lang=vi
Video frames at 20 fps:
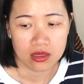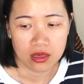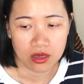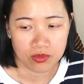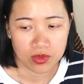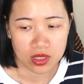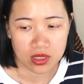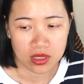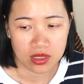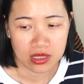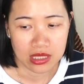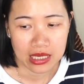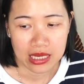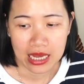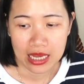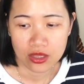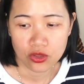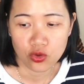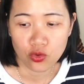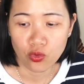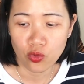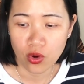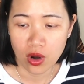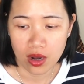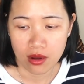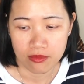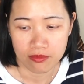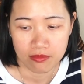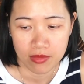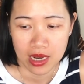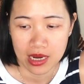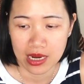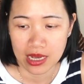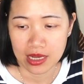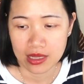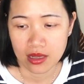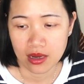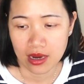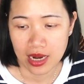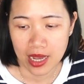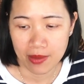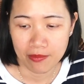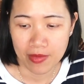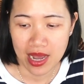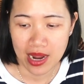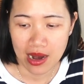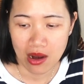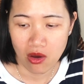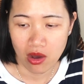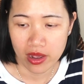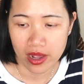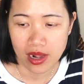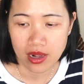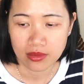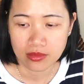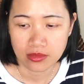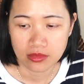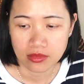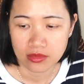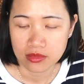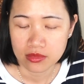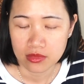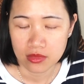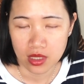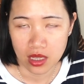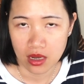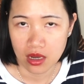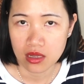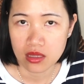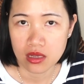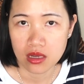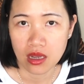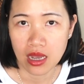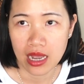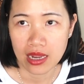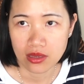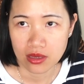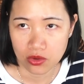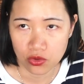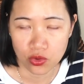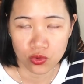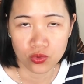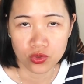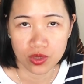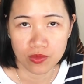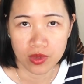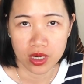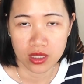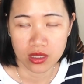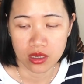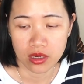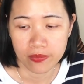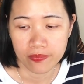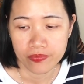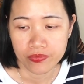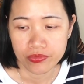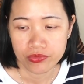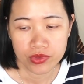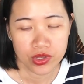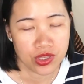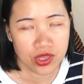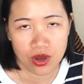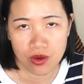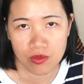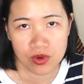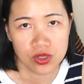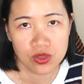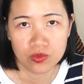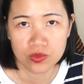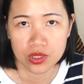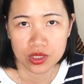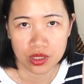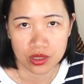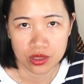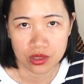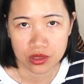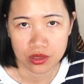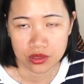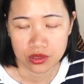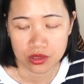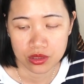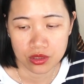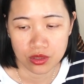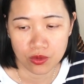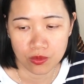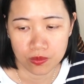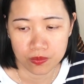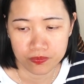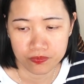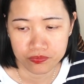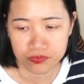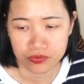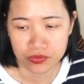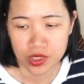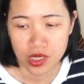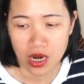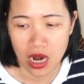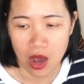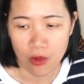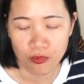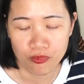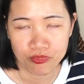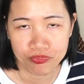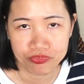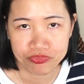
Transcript: giống như những trái cây chua mà nãy chân làm ba loại á và có những cái chua trong đó nữa nên chân không phải dùng sữa chân dùng nước lọc